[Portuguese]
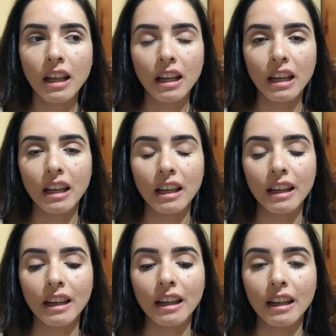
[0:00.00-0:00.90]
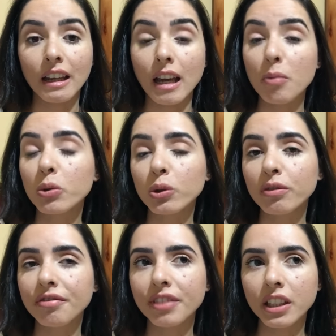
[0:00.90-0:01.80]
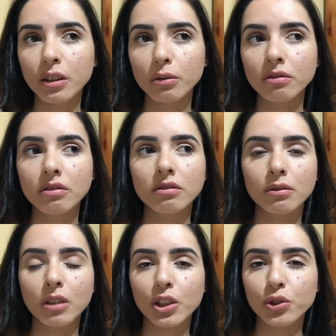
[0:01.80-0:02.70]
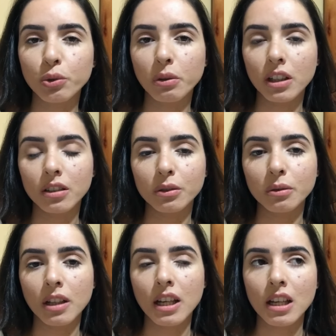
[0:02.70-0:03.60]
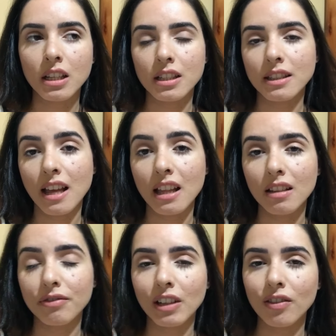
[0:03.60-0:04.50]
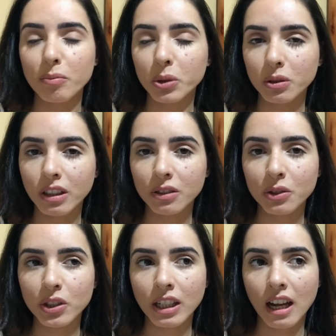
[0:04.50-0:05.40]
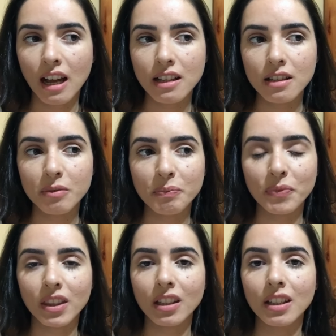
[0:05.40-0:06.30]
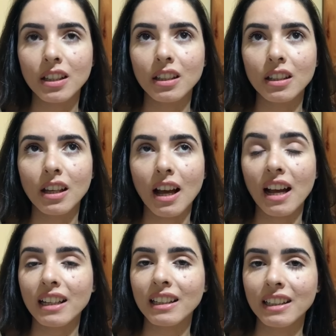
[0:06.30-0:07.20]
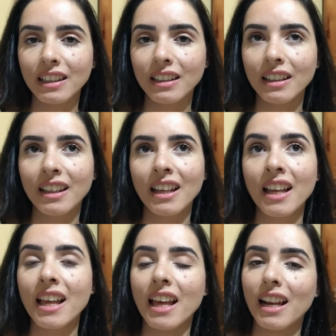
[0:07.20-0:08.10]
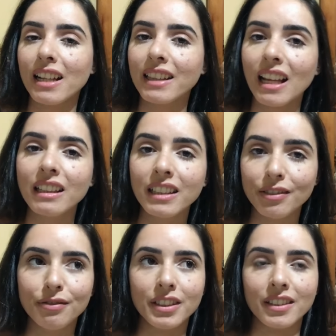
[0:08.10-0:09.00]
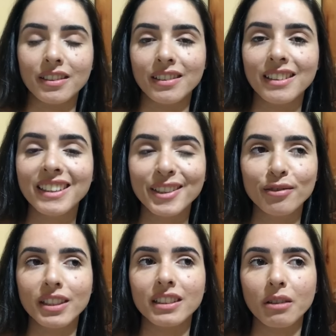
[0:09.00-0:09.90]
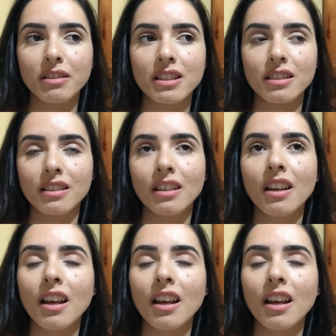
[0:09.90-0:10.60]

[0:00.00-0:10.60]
é, é muito frio durante o ano. Estela ficava muito dentro de casa e aqui ela tá livre, livre. Então assim,